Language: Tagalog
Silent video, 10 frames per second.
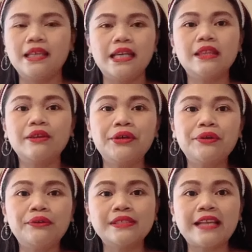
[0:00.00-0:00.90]
Ito
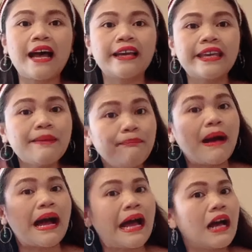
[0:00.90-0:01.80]
yung sa aking
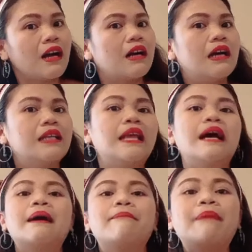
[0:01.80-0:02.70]
bank
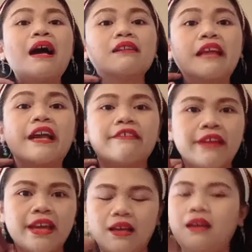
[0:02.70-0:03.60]
na pang
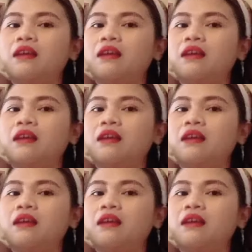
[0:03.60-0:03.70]
direct